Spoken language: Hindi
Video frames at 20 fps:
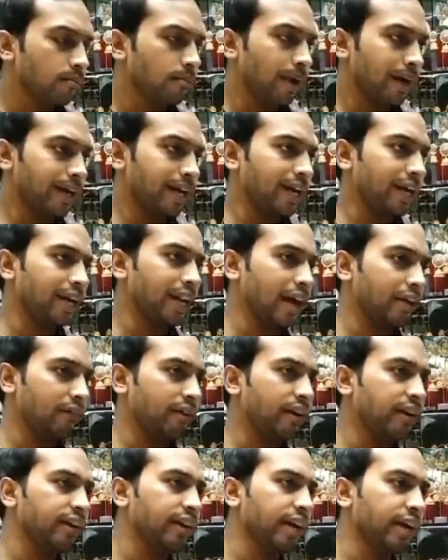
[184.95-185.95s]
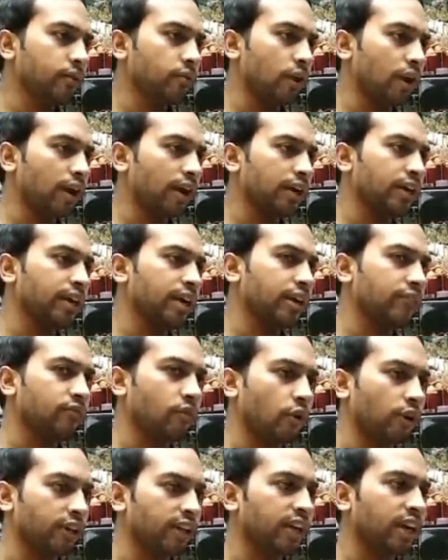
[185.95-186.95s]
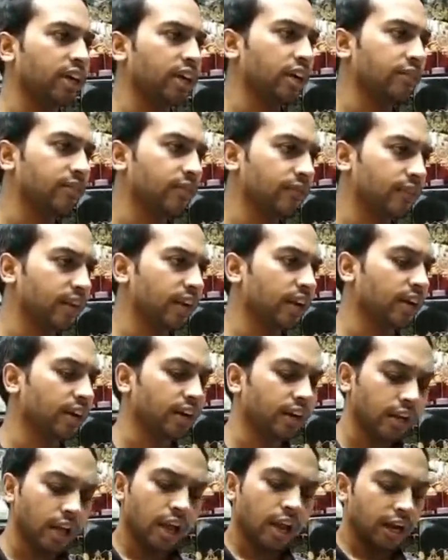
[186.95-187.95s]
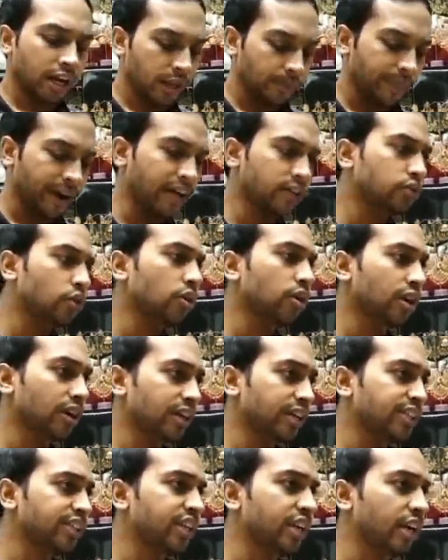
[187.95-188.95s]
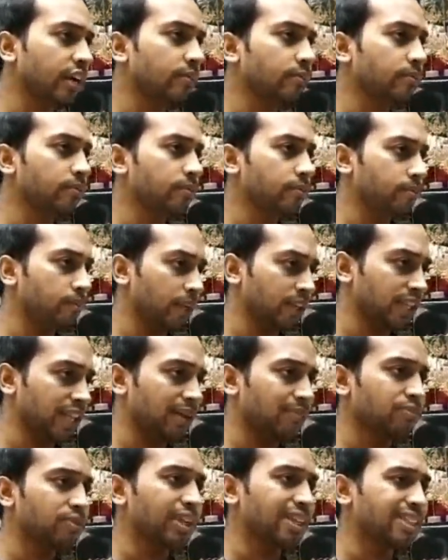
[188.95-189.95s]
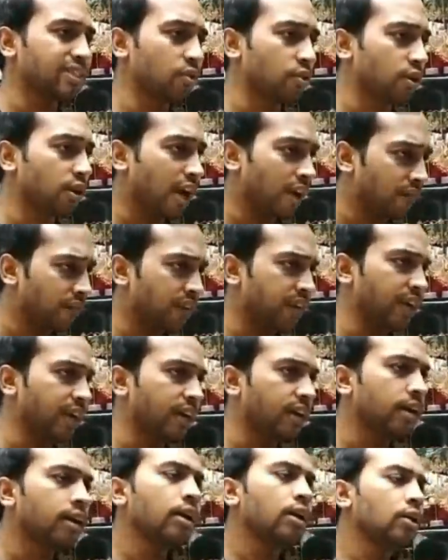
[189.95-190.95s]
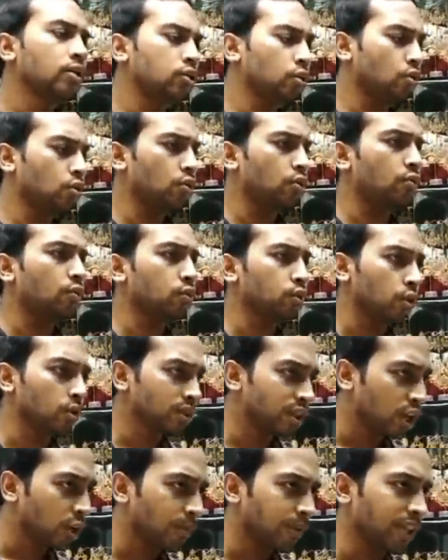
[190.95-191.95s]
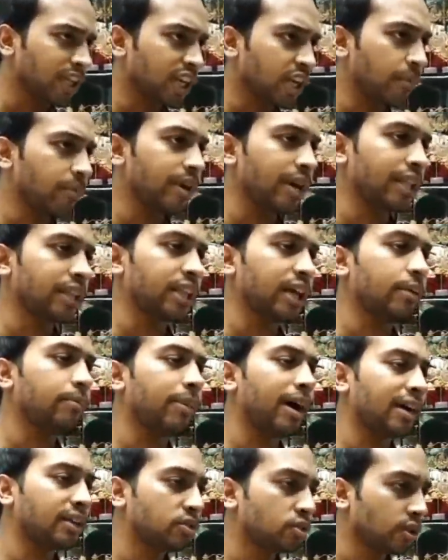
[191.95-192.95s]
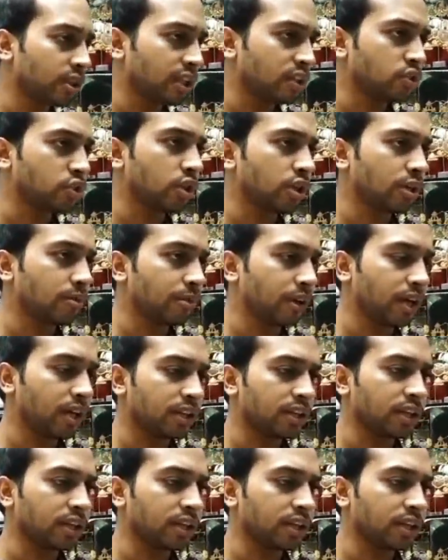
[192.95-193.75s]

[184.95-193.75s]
बाकी हंड्रेड हंड्रेड ट्वेल्व फोर्टीन हंड्रेड फिफ्टीन हंड्रेड डिपेंड्स ऑन कंडीशन एंड मतलब जैसे कोई हैवी है अच्छा तो वो दो हज़ार रुपये तक का भी आता